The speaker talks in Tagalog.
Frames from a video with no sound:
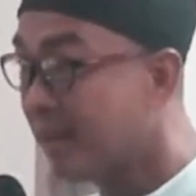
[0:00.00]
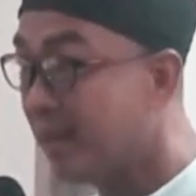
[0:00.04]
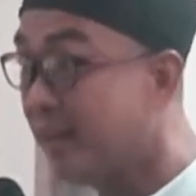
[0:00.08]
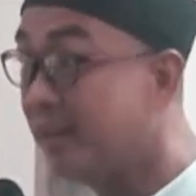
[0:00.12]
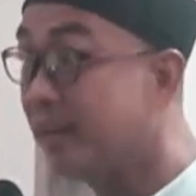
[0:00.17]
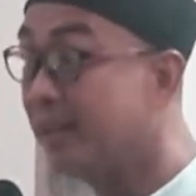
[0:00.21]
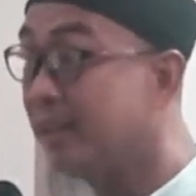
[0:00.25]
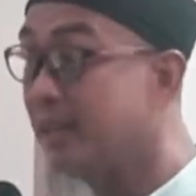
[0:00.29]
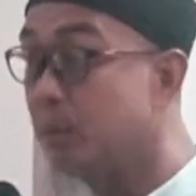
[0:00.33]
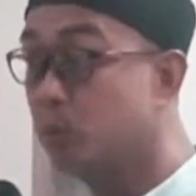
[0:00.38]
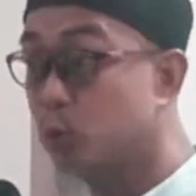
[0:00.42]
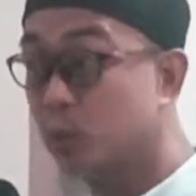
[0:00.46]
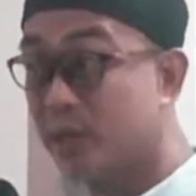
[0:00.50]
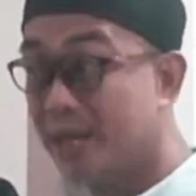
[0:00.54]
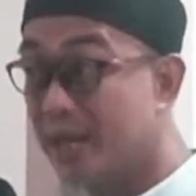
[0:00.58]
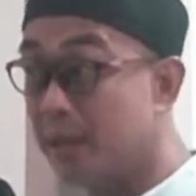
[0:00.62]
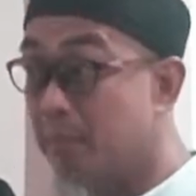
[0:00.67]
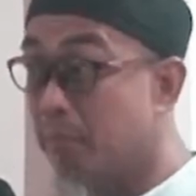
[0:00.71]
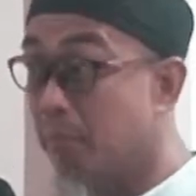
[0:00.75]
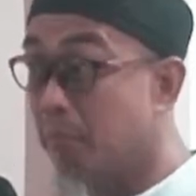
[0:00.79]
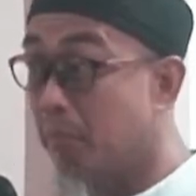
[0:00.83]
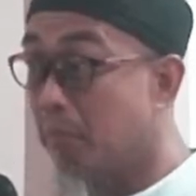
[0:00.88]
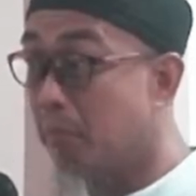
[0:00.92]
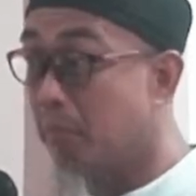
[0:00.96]
kadagiti
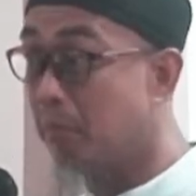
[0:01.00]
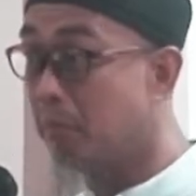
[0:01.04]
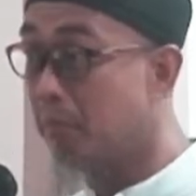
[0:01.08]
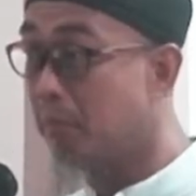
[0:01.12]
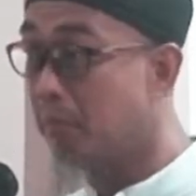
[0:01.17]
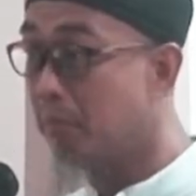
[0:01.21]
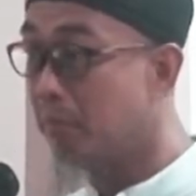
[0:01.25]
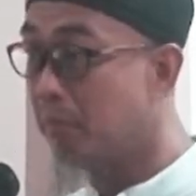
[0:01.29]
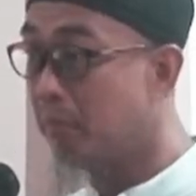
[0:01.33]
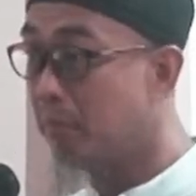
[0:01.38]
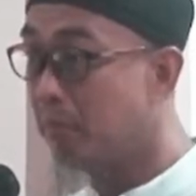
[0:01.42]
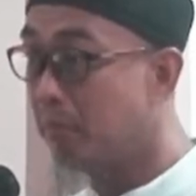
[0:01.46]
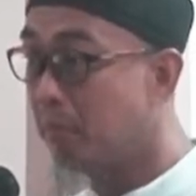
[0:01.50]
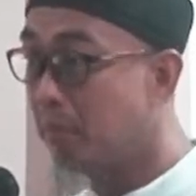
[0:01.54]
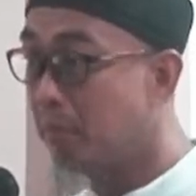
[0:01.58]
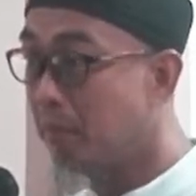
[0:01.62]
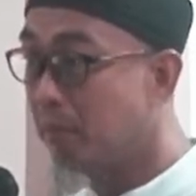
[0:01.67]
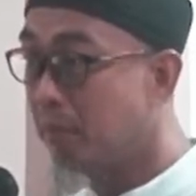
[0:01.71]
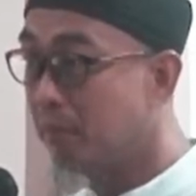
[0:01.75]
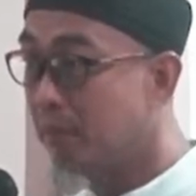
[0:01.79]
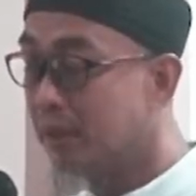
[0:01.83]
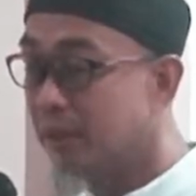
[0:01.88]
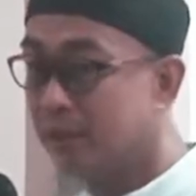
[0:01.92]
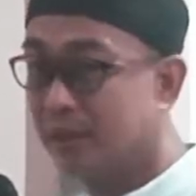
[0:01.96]
Muslim.
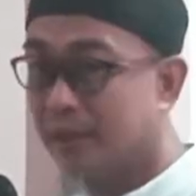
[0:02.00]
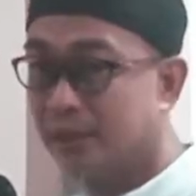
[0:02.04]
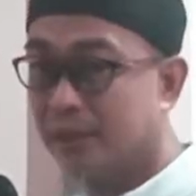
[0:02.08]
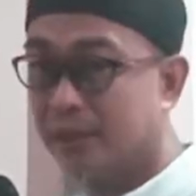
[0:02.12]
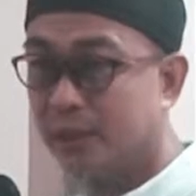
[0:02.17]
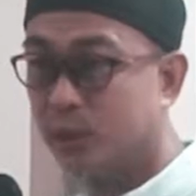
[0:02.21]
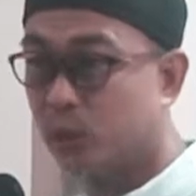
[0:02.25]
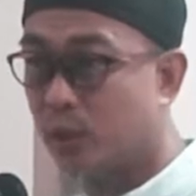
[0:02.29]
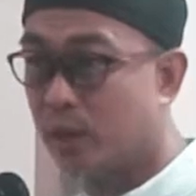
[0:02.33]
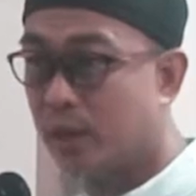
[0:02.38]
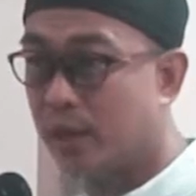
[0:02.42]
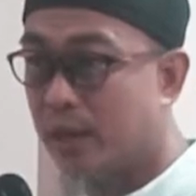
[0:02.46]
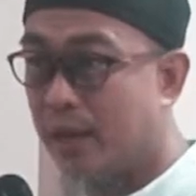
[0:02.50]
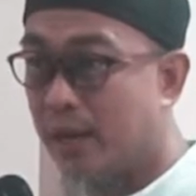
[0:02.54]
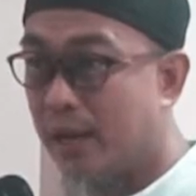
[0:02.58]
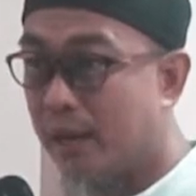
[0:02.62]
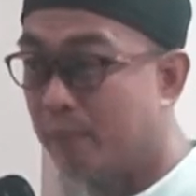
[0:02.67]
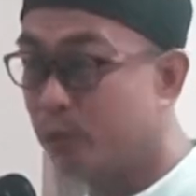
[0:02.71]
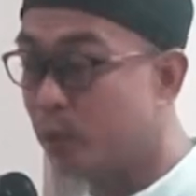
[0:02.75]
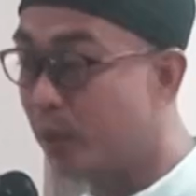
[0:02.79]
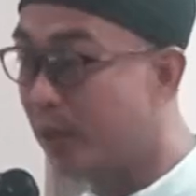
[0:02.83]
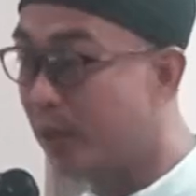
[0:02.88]
So nga,